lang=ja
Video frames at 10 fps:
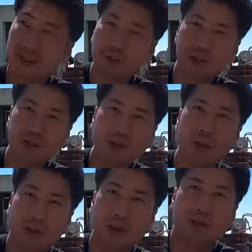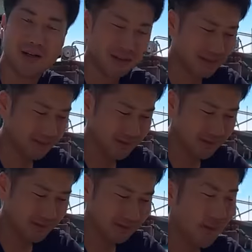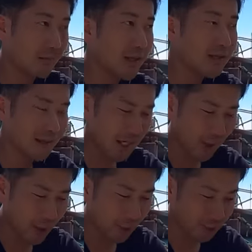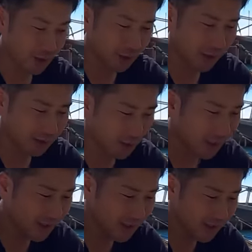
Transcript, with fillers: 作品そうやもんなまあ確かにまあ宮崎駿の作品がそりゃ